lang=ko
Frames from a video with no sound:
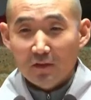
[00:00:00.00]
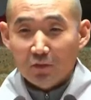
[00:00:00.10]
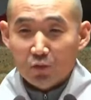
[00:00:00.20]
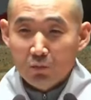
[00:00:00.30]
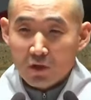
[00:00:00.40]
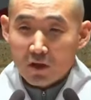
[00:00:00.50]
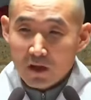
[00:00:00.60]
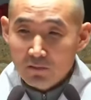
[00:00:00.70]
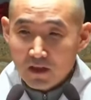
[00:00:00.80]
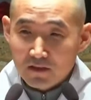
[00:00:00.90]
너무
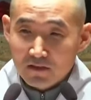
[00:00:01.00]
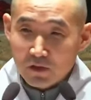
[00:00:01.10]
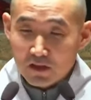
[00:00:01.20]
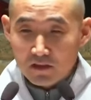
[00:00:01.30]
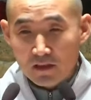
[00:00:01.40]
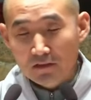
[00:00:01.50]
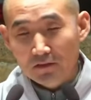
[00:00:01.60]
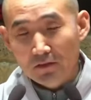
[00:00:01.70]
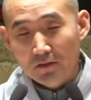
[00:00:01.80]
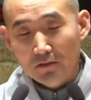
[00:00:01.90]
어마어마한 금액이라는
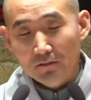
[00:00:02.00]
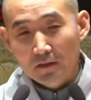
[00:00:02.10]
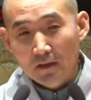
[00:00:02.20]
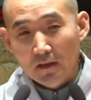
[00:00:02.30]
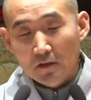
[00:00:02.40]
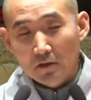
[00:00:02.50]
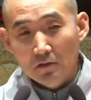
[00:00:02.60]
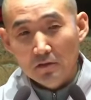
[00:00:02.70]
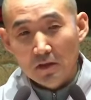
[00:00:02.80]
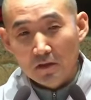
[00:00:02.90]
거예요.
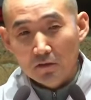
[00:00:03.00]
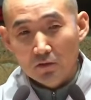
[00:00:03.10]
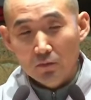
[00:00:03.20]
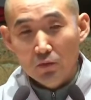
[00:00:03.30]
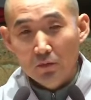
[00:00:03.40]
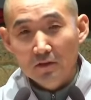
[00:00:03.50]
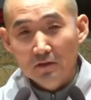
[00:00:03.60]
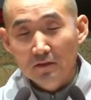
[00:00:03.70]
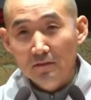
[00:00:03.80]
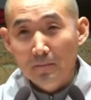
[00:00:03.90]
이거를 얘기를
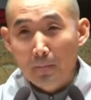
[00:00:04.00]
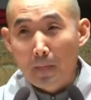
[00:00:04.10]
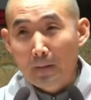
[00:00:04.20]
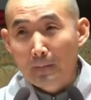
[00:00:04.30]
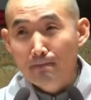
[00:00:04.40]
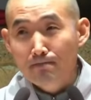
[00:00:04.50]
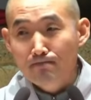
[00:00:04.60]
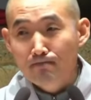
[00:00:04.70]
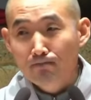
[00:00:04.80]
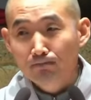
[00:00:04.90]
들어보면은
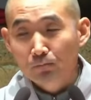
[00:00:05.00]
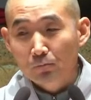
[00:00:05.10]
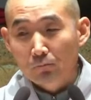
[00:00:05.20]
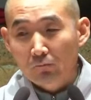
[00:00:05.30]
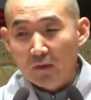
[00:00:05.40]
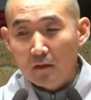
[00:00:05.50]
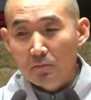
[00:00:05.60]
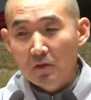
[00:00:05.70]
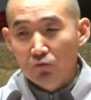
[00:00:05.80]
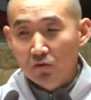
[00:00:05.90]
음,
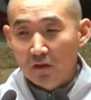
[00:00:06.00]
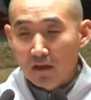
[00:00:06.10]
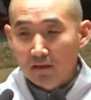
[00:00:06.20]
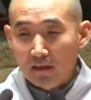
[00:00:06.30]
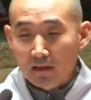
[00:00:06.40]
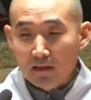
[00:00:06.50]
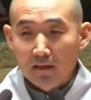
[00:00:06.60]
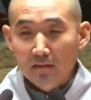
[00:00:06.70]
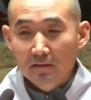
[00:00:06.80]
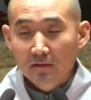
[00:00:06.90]
미국이라는
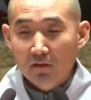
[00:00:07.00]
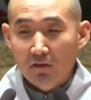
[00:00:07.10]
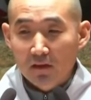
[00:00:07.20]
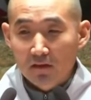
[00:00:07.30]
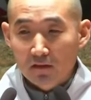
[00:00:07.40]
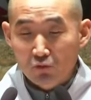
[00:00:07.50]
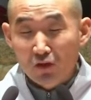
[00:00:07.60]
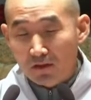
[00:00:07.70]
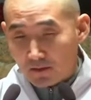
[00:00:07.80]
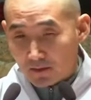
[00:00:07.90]
나라는 영화를
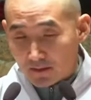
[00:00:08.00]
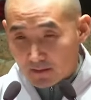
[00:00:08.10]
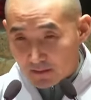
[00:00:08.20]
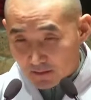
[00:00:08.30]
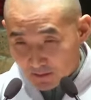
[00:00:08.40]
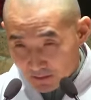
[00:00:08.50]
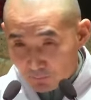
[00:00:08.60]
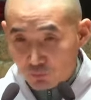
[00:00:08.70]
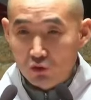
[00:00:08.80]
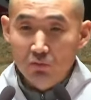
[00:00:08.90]
물론 큰
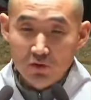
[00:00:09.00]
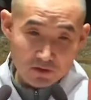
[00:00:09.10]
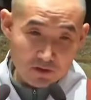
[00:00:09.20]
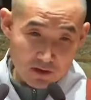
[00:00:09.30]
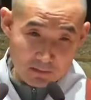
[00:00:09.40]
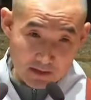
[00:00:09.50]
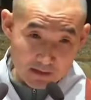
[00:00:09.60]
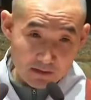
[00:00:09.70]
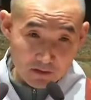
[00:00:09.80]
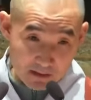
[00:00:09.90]
블록버스터 영화를
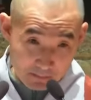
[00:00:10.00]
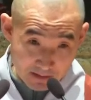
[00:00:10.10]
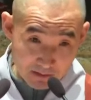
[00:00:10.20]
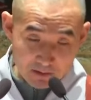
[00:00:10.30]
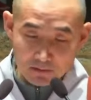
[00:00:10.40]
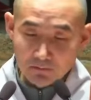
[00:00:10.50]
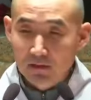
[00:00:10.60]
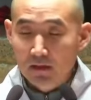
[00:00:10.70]
말하는 거예요. 아바타처럼.